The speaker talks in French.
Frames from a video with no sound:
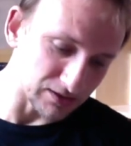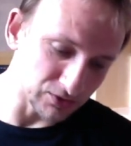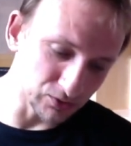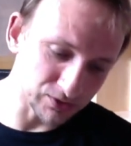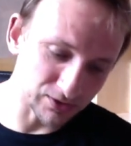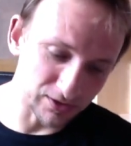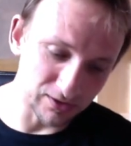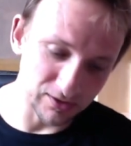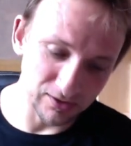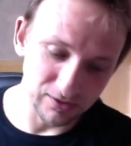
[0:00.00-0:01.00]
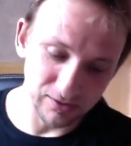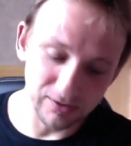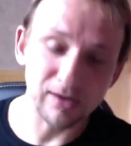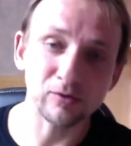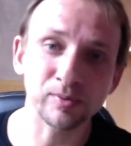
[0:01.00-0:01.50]
Donc,
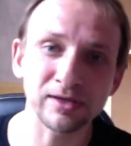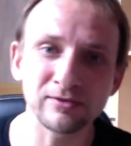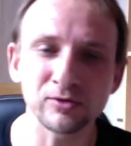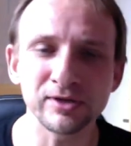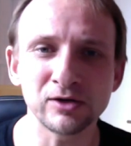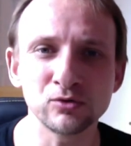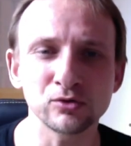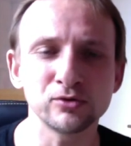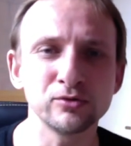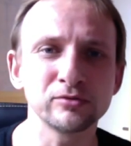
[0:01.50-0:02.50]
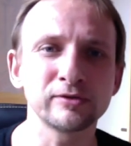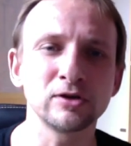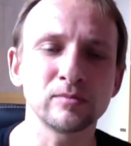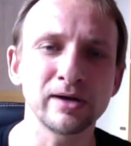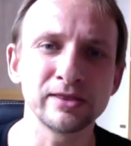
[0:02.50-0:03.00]
la reprise des cours de
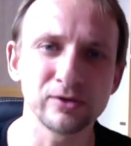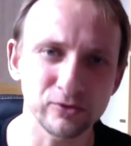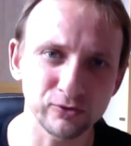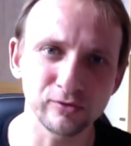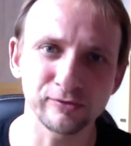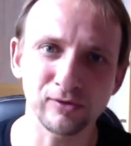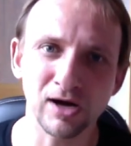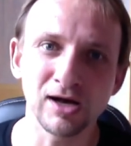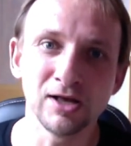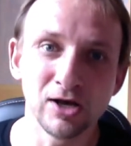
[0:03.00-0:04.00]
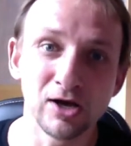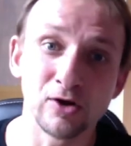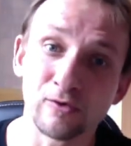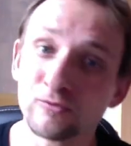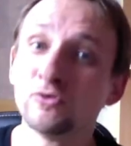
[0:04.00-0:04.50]
Lyon-Villeurbanne se fera,
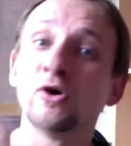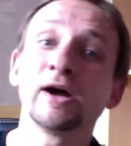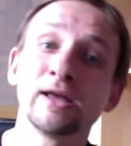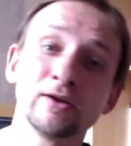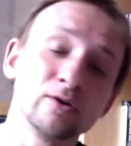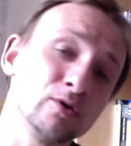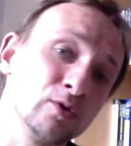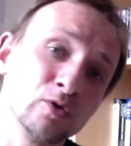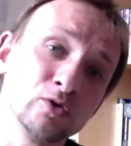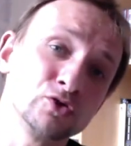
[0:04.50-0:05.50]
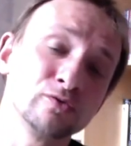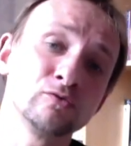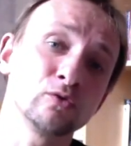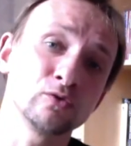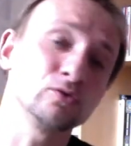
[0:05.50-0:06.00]
vous l'aurez, je
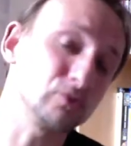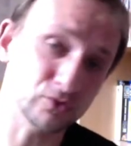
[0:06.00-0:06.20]
vous...